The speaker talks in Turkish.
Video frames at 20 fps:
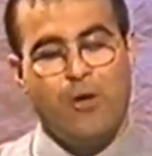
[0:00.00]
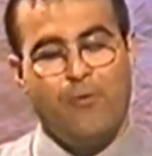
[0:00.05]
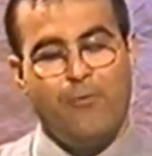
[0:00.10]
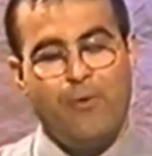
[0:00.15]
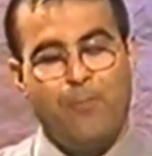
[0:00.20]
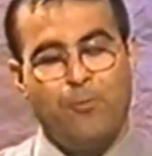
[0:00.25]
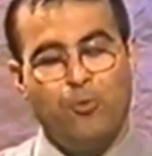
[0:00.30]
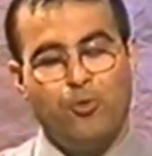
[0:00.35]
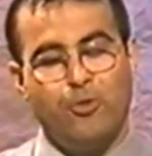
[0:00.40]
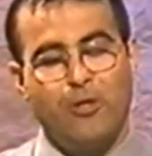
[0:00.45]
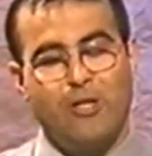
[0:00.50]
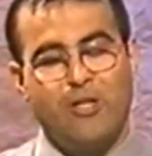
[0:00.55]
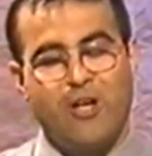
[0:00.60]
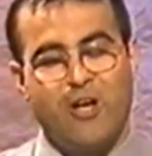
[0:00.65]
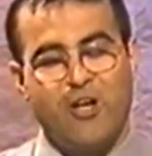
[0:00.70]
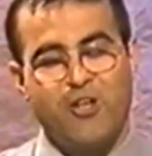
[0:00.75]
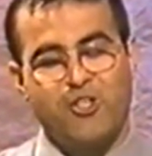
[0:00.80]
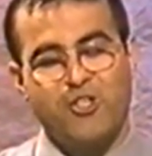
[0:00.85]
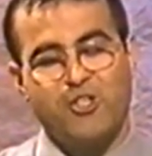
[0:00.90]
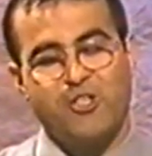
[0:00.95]
Ve bunu da
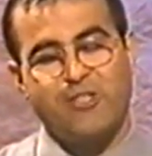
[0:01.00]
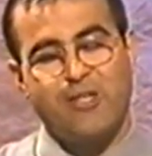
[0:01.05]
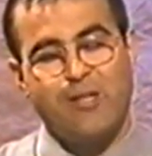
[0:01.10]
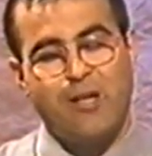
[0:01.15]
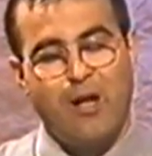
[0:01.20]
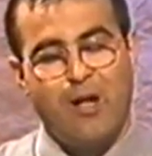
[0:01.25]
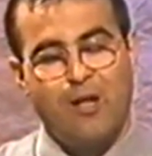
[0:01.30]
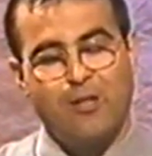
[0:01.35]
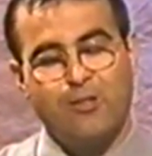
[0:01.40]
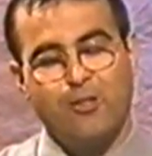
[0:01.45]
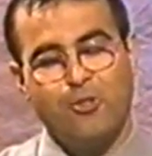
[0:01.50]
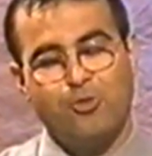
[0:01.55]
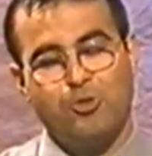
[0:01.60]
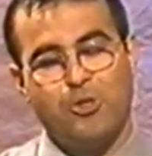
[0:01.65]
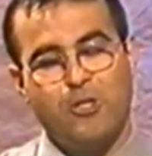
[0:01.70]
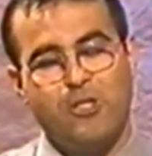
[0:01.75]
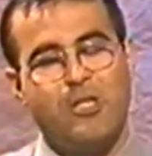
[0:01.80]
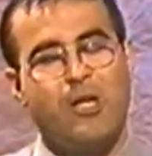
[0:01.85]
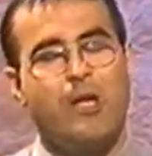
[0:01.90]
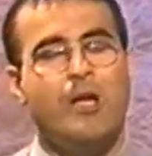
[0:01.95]
karşınızdan aldığınız
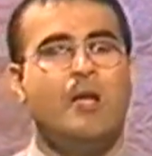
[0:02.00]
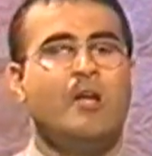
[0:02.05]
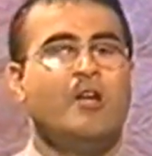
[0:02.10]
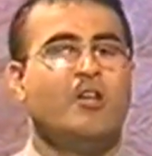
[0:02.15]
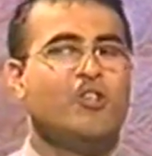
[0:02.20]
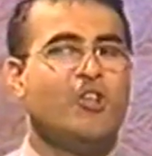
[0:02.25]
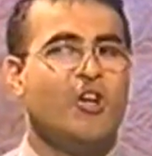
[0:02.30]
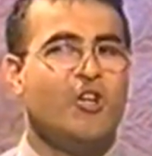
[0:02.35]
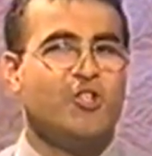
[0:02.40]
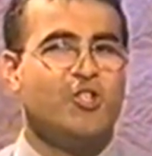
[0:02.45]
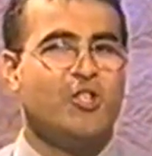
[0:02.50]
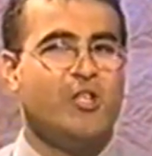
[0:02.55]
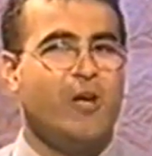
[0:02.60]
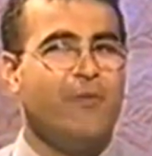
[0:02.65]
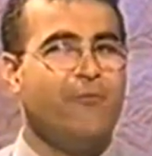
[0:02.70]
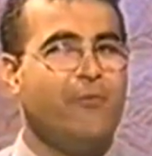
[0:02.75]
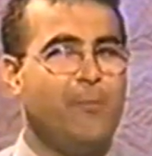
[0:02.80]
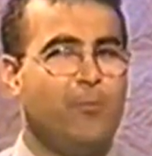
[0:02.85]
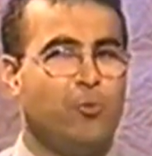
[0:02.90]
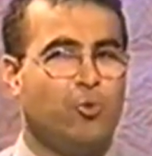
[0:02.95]
sürece
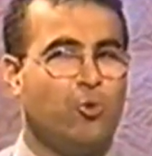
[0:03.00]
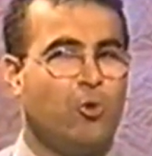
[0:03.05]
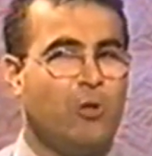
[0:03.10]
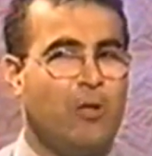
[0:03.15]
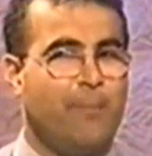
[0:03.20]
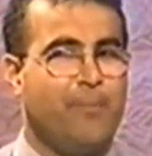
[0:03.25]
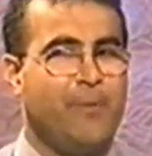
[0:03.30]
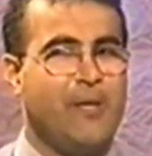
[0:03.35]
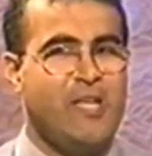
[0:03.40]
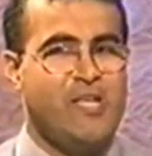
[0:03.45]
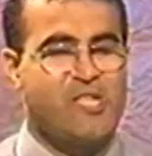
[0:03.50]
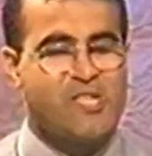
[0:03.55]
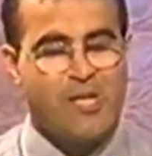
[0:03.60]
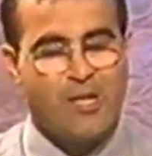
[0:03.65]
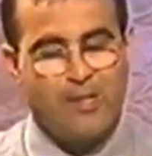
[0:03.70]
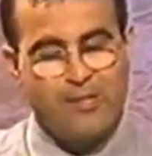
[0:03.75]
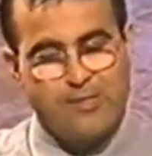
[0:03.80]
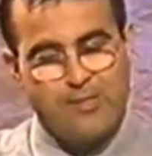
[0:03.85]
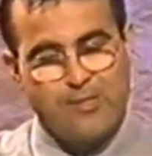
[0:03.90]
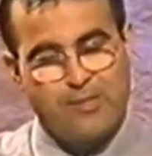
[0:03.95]
yaşayan ve mutlu olan bir
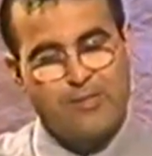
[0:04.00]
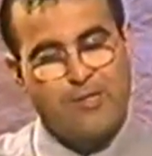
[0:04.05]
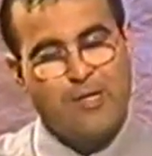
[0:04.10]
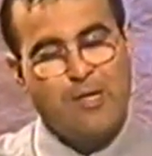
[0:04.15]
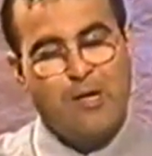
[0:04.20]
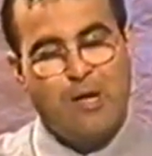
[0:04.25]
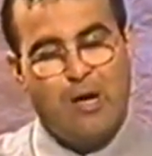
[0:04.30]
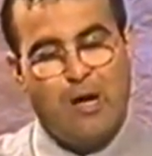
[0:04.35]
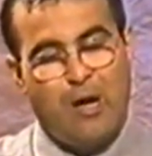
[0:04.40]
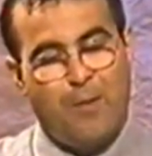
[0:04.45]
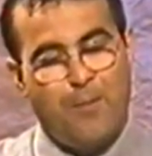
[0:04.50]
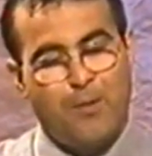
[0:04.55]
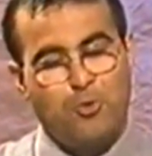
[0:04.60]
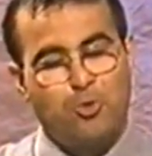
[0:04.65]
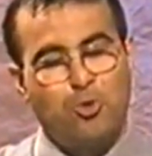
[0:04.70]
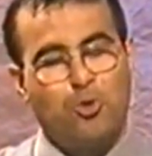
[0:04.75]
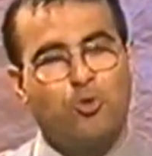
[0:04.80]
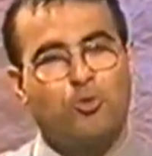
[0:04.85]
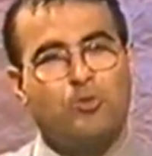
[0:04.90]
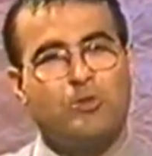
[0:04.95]
insansınız. Ama
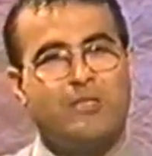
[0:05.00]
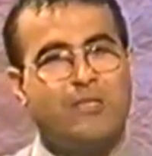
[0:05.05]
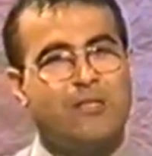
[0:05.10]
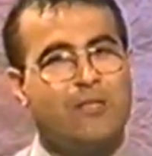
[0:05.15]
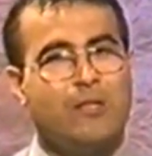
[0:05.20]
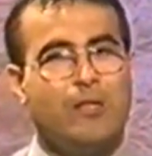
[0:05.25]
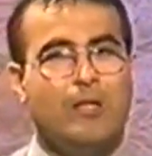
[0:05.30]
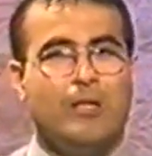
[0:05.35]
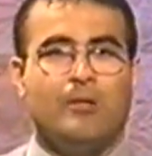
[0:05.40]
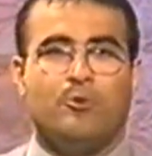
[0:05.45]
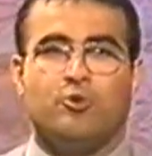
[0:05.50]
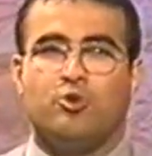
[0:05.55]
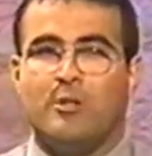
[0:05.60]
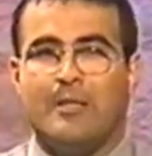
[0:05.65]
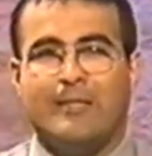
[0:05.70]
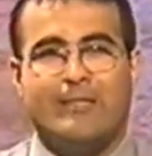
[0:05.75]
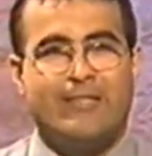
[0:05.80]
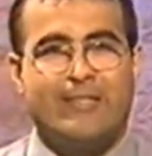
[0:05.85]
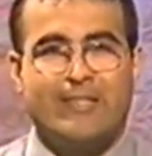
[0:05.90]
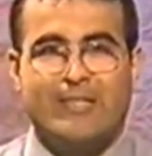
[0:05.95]
çok sık
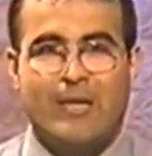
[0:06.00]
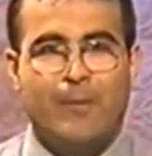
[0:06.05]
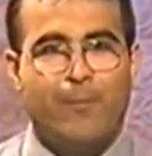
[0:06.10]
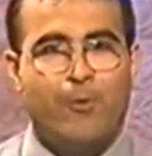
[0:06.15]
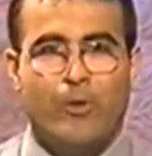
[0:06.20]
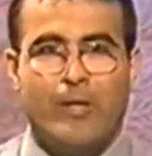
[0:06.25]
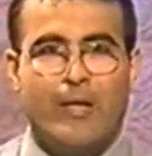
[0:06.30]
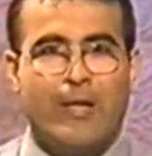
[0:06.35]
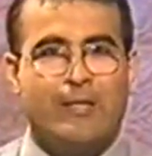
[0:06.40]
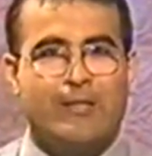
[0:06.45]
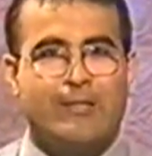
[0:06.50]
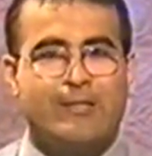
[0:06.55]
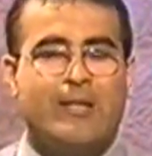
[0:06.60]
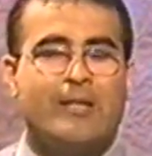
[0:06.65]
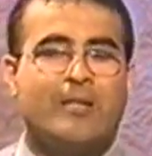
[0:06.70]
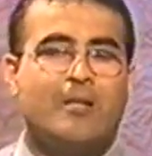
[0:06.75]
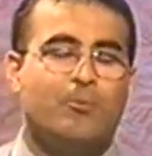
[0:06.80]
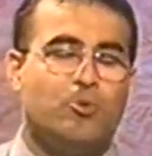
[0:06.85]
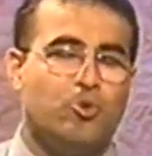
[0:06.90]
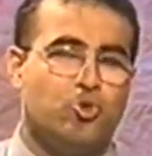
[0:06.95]
şöyle titreme gelir.
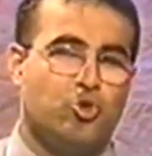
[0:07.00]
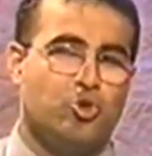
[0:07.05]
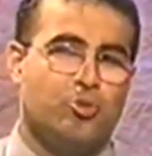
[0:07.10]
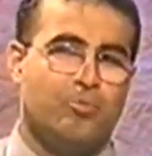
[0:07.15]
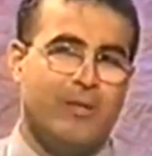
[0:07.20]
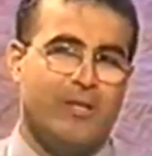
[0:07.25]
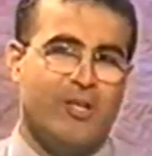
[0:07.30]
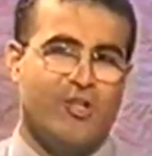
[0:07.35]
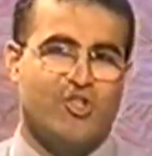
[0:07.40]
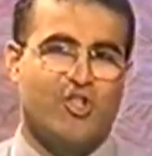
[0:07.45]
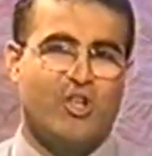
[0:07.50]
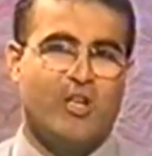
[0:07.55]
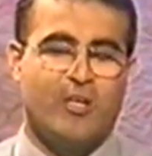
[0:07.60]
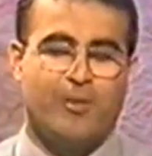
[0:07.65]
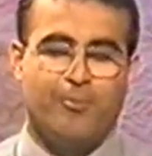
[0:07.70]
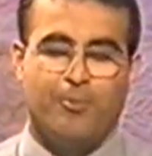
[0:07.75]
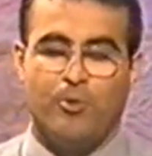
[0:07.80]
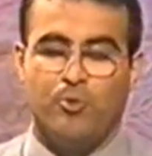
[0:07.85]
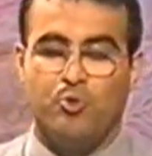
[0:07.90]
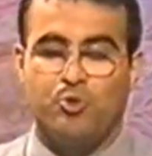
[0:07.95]
Sanki bir üşütme yaşar
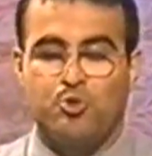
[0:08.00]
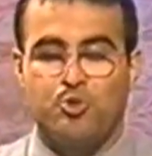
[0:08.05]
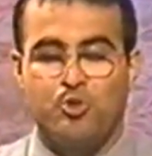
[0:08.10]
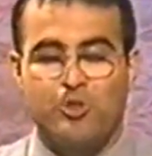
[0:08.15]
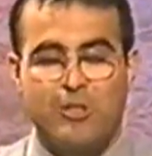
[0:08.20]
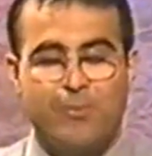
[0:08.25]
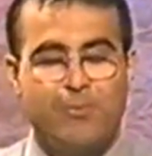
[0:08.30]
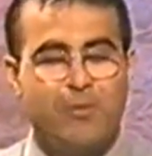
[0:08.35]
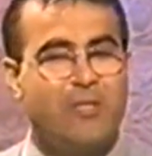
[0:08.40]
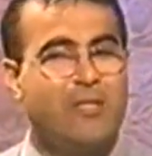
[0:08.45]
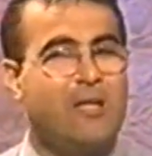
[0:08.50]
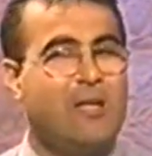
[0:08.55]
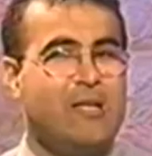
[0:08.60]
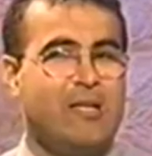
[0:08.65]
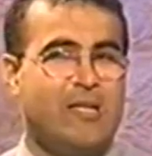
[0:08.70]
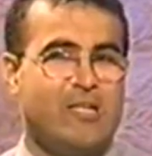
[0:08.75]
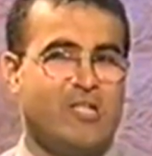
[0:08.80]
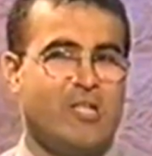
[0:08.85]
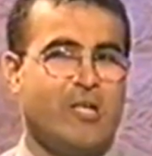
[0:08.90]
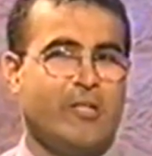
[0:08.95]
gibi. Üstünüzde bir yel
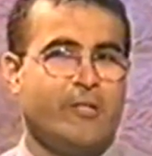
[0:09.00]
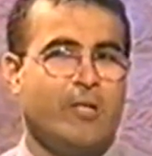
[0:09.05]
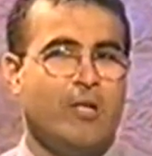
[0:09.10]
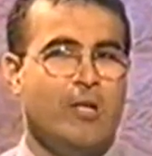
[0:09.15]
geçer.